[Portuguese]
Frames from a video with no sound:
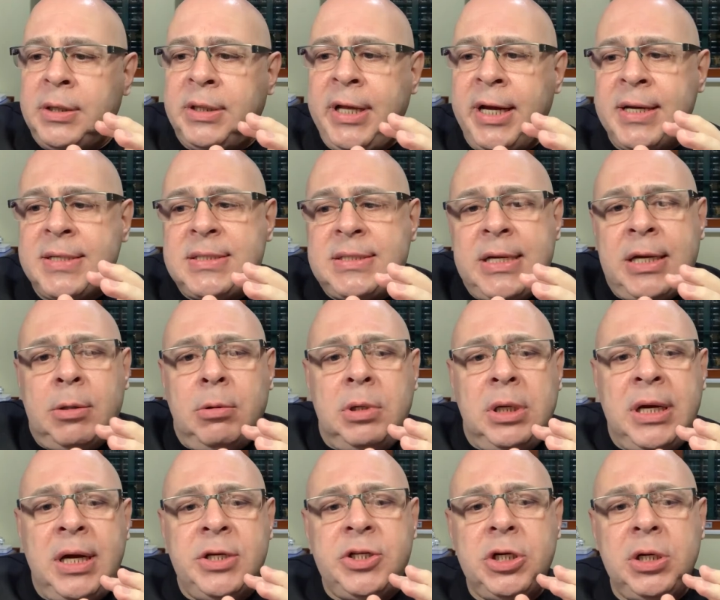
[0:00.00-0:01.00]
Terceiro
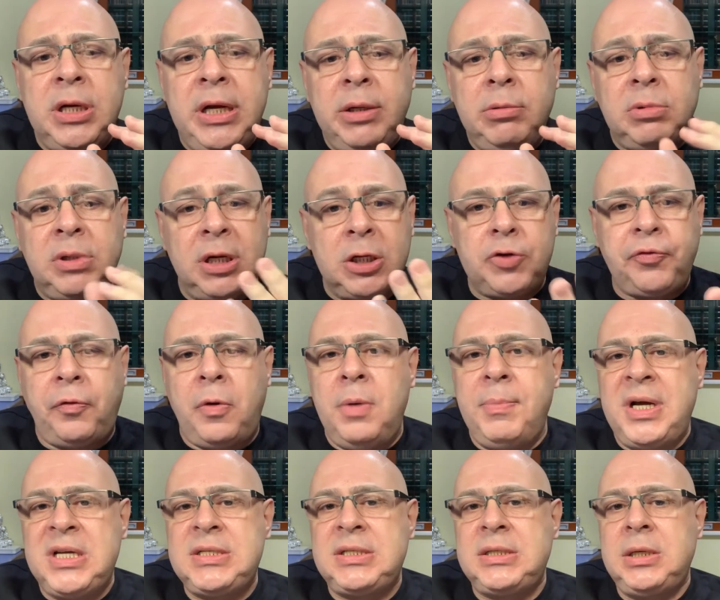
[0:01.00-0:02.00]
grande ganho,
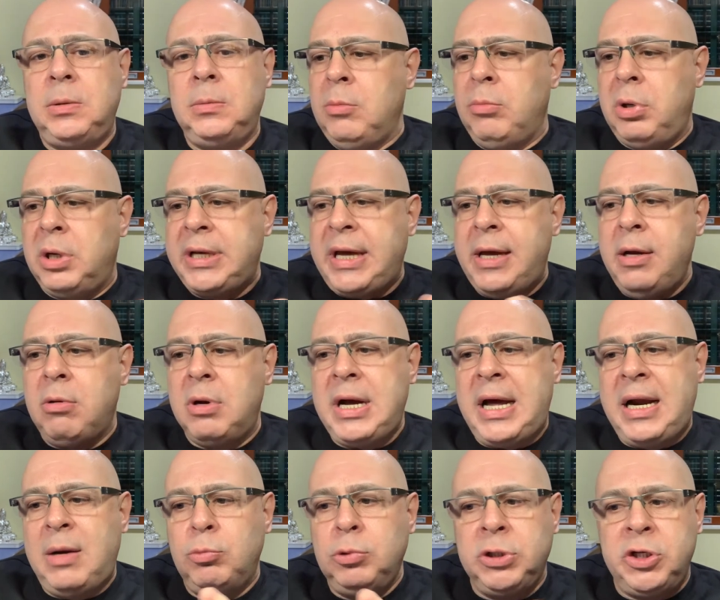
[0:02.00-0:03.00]
transformação. Porque aí o
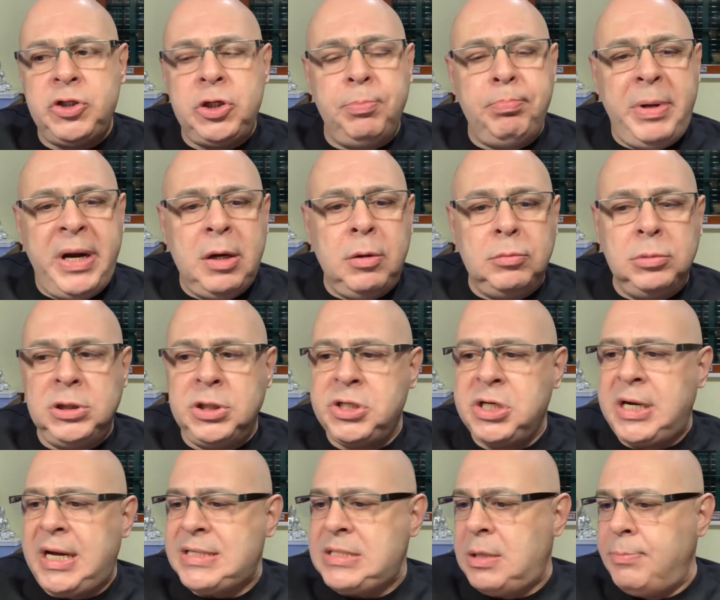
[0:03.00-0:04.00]
cara muda de emprego, muda de
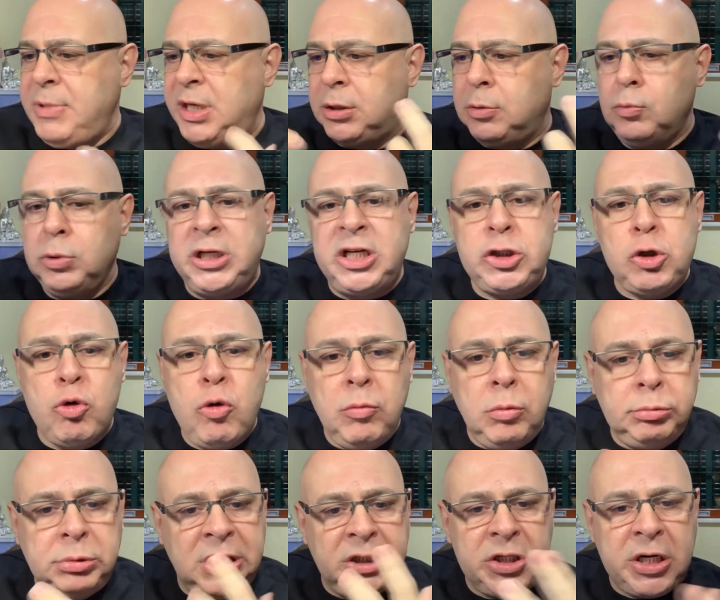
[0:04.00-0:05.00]
casamento, muda de rumo,
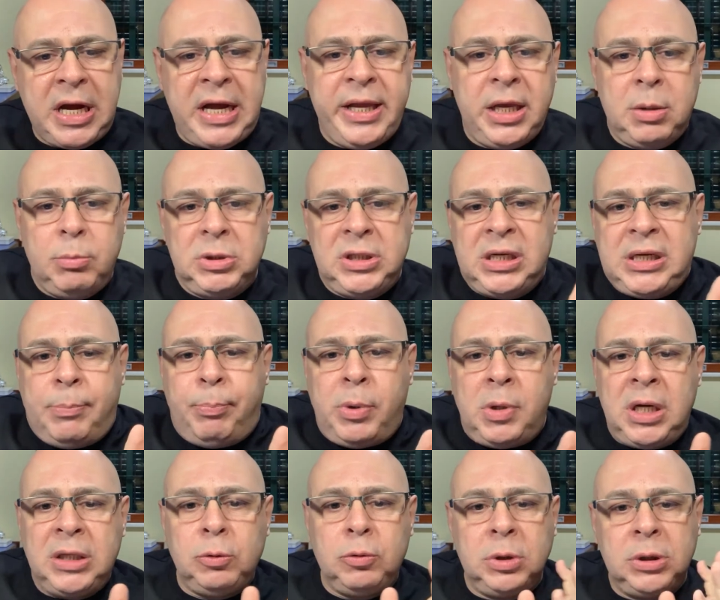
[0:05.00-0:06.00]
muda de carreira, muda da
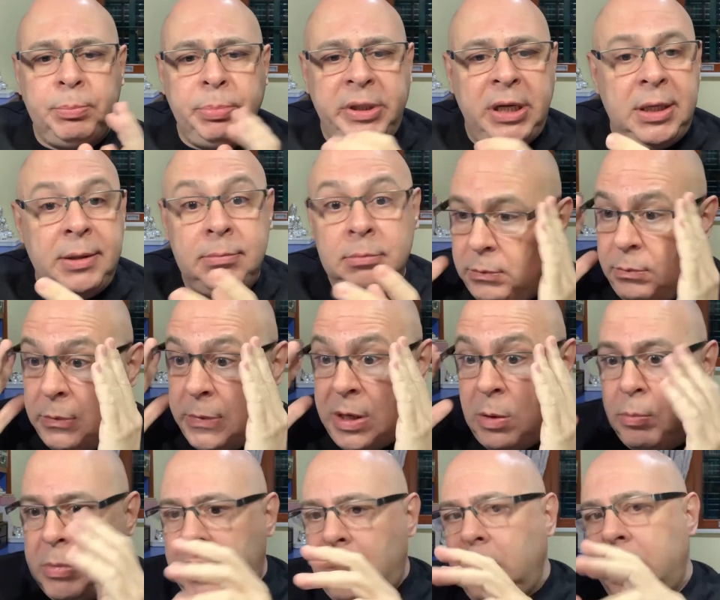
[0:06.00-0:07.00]
porra toda, porque ele é
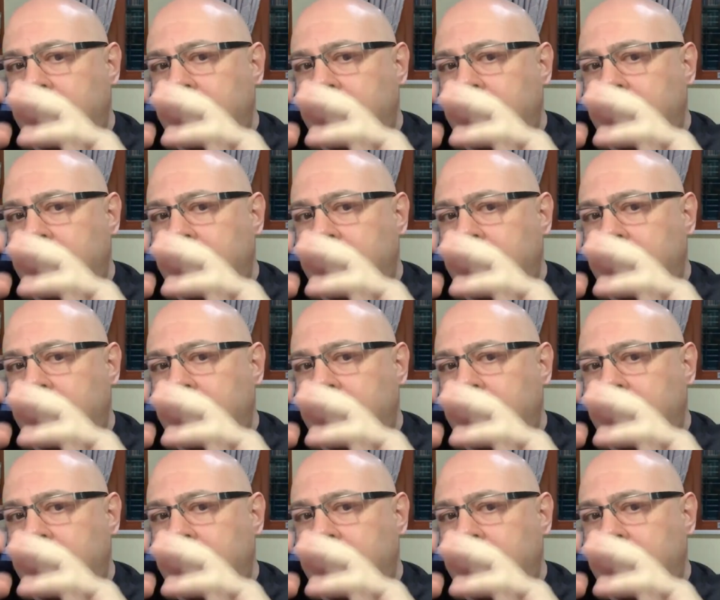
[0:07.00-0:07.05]
uma, é